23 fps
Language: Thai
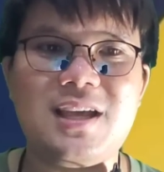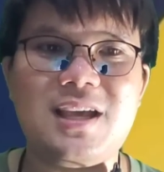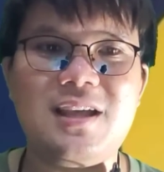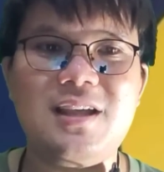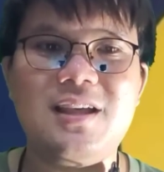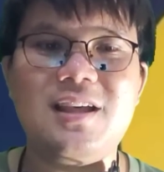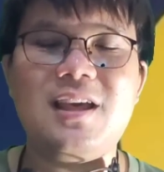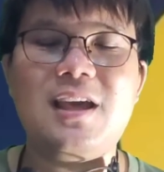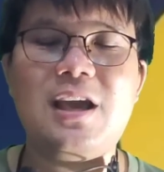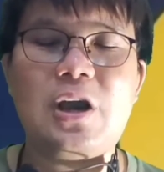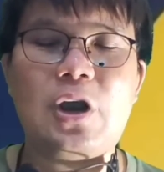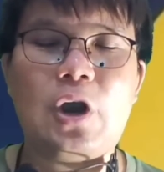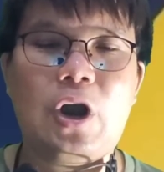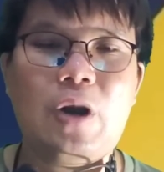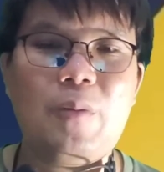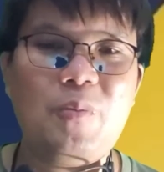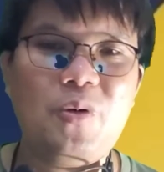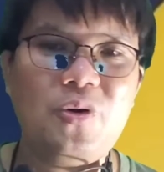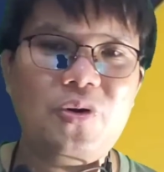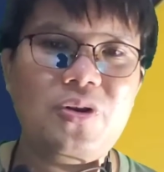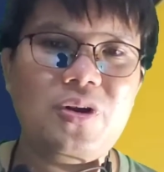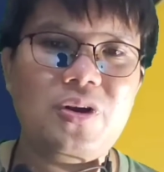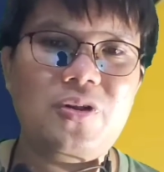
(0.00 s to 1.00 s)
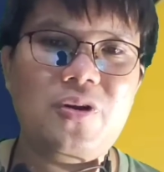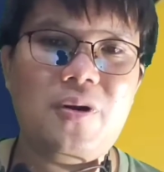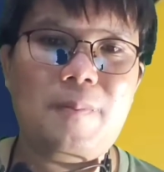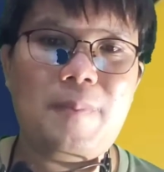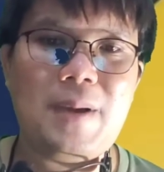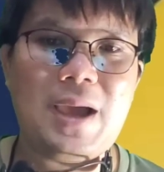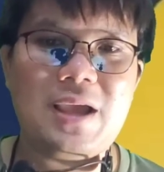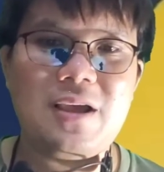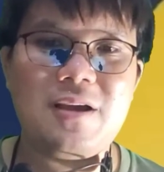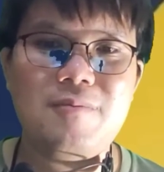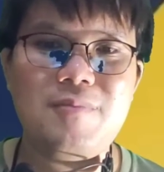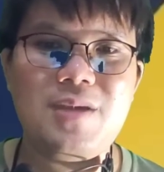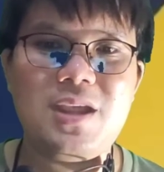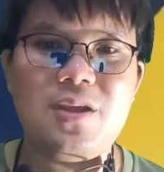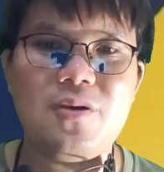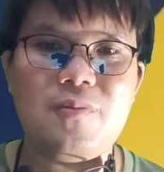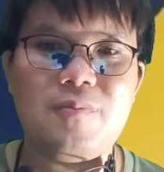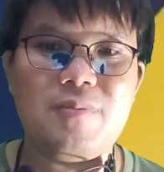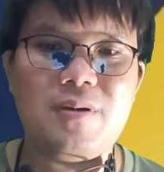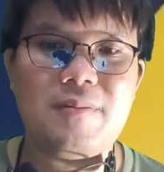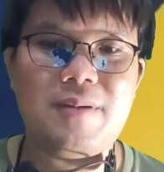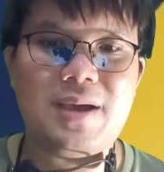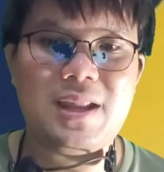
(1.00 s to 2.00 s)
นะข้อมูลโดยทั่วไปก็มีอ
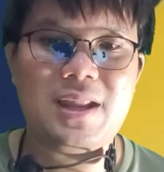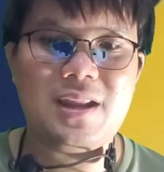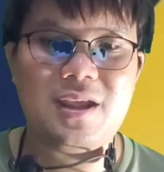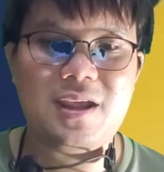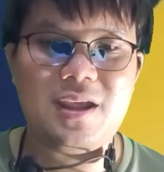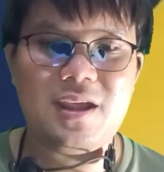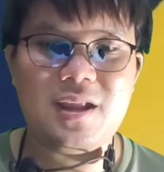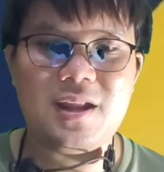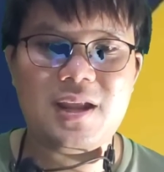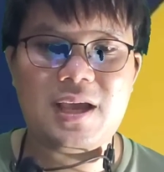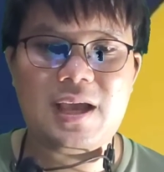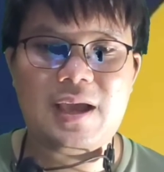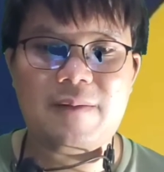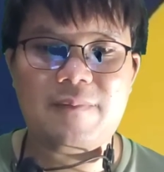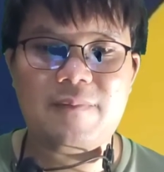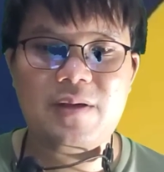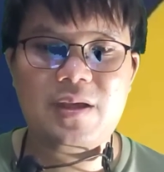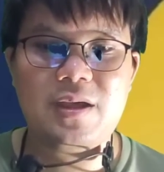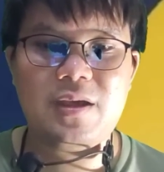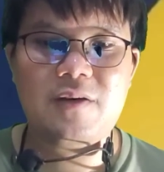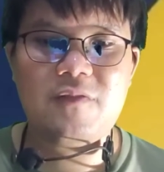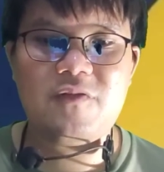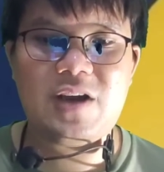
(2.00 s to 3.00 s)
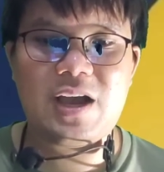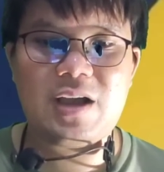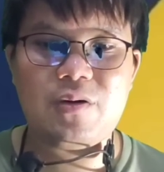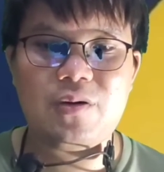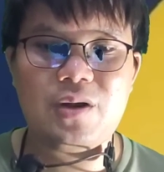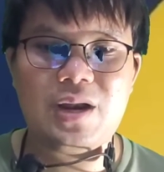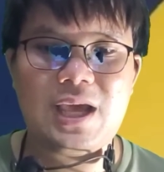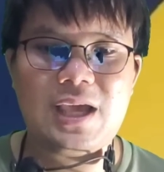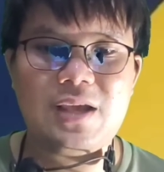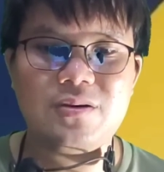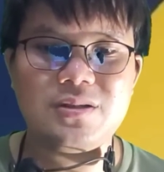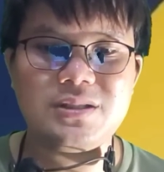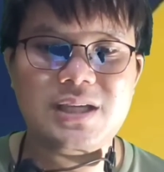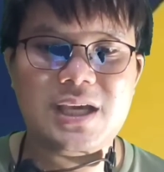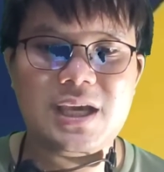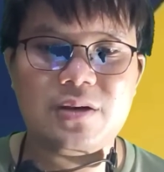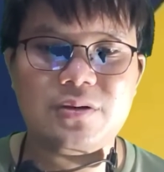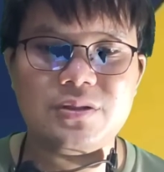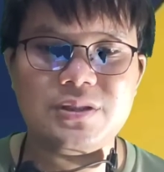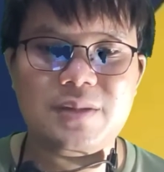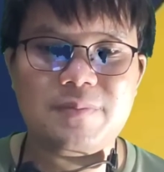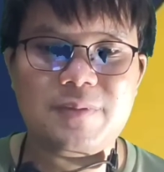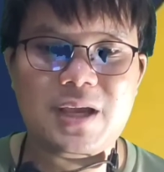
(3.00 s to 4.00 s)
ยู่ประมาณนี้นะครับฝากกดไลค์กดแช
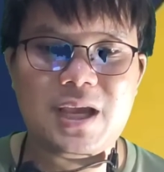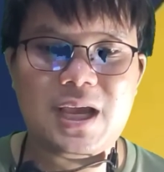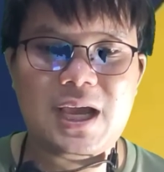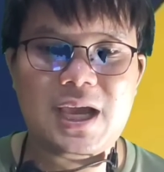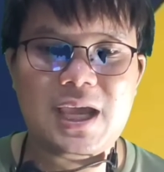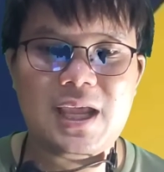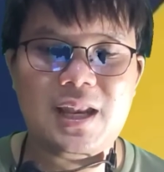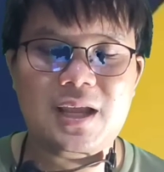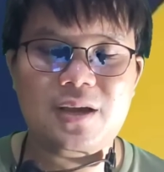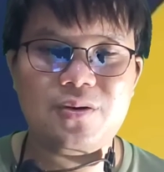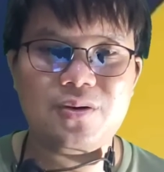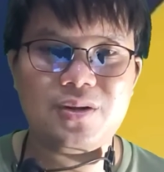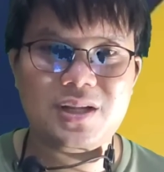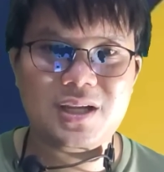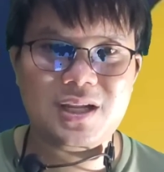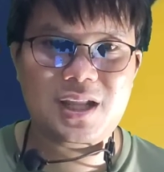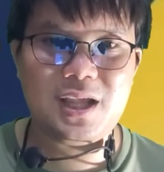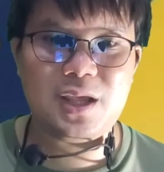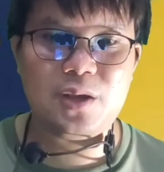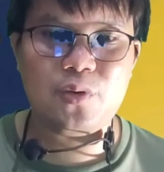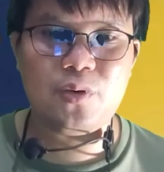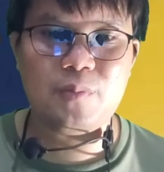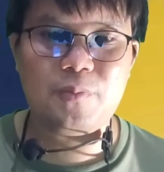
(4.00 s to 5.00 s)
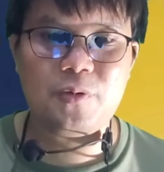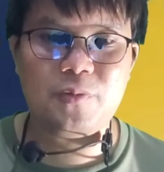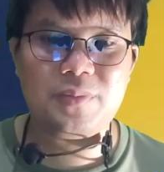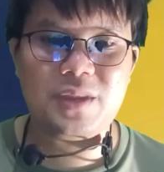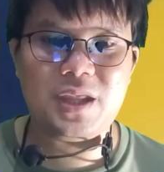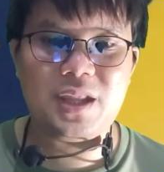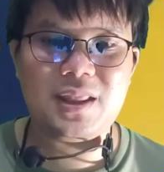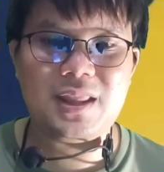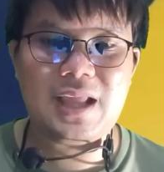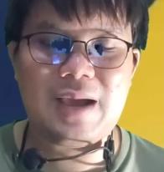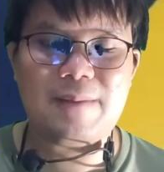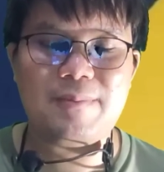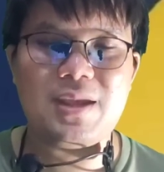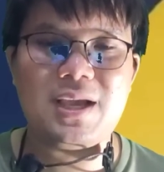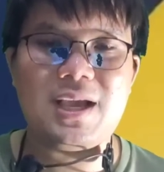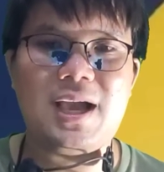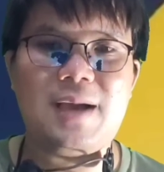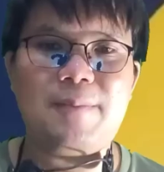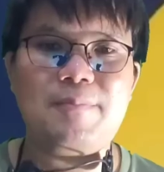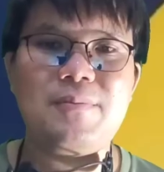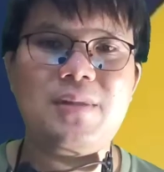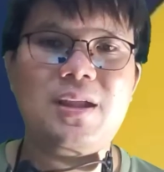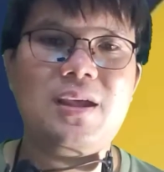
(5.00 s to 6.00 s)
ร์กด Subscribe และกดกระดิ่งกดปุ่มติดตามนะ
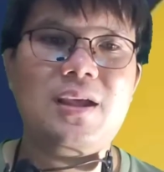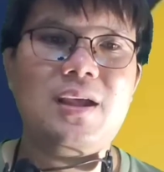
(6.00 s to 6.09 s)
ครับ